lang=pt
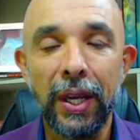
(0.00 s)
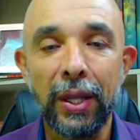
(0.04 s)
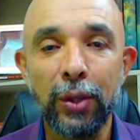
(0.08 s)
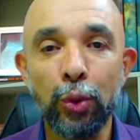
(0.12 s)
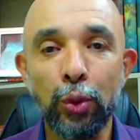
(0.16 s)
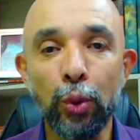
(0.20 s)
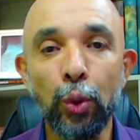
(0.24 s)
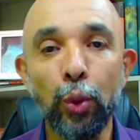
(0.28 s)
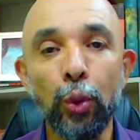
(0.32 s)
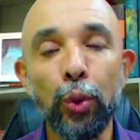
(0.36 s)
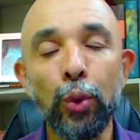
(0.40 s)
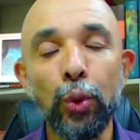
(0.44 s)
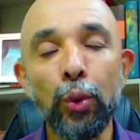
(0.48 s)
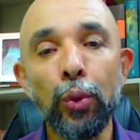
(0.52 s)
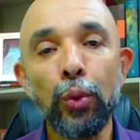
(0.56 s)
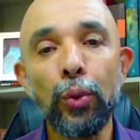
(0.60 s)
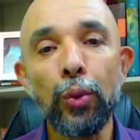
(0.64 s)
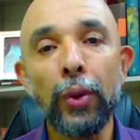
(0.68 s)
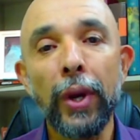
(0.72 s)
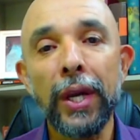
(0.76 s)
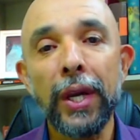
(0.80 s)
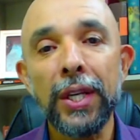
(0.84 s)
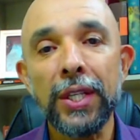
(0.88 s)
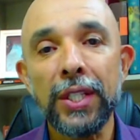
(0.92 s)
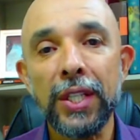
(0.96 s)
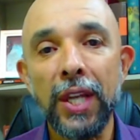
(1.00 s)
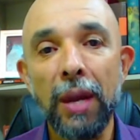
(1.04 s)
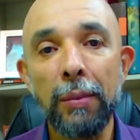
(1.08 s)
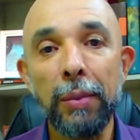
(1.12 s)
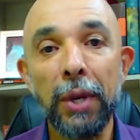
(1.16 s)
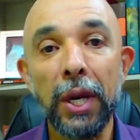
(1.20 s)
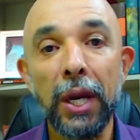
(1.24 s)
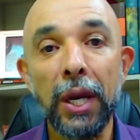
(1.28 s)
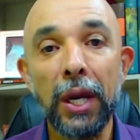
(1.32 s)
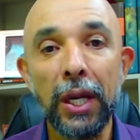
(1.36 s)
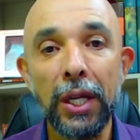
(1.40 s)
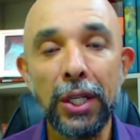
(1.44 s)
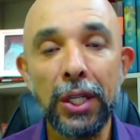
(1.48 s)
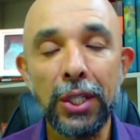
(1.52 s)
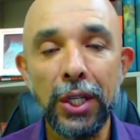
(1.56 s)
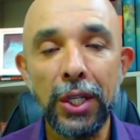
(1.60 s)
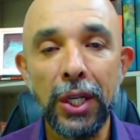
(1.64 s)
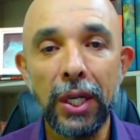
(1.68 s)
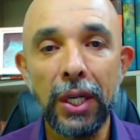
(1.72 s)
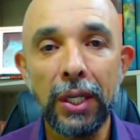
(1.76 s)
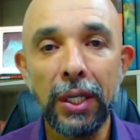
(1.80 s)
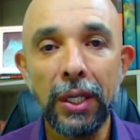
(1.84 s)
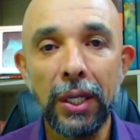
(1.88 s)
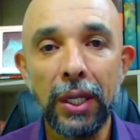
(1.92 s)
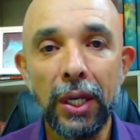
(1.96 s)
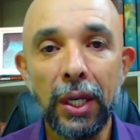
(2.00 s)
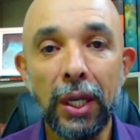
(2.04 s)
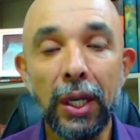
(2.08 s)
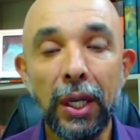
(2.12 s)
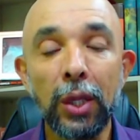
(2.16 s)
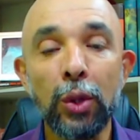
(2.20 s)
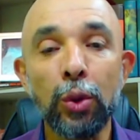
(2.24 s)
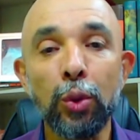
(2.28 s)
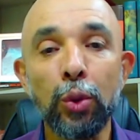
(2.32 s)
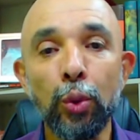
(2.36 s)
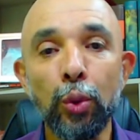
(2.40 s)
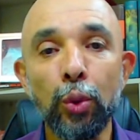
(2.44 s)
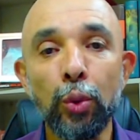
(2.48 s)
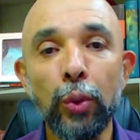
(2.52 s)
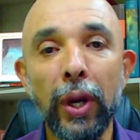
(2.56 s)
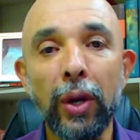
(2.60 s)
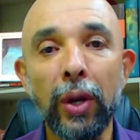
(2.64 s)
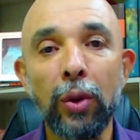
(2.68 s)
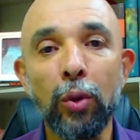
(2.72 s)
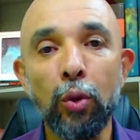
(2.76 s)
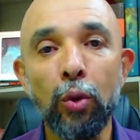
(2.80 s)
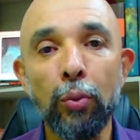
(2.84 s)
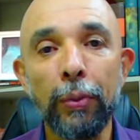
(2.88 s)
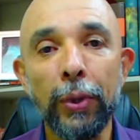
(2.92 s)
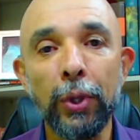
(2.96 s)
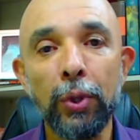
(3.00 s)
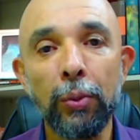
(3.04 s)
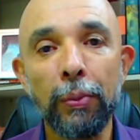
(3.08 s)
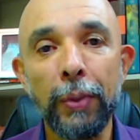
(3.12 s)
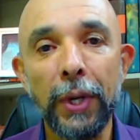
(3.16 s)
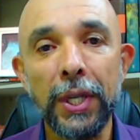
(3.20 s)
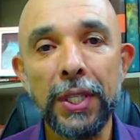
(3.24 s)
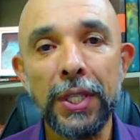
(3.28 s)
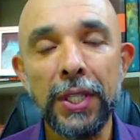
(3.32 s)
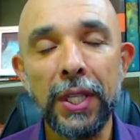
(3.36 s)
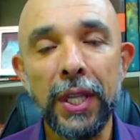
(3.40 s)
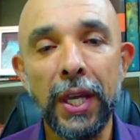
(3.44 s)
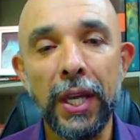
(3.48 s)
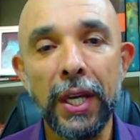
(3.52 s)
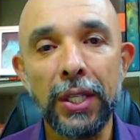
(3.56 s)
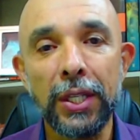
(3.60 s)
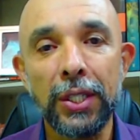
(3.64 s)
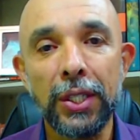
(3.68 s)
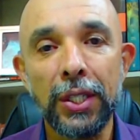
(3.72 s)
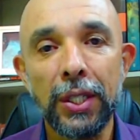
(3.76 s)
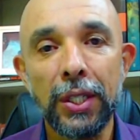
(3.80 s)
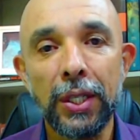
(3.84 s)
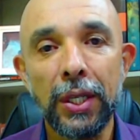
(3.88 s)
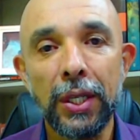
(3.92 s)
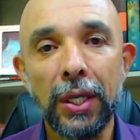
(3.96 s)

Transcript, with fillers: tudo recebe crítica e tudo é culpa do presidente.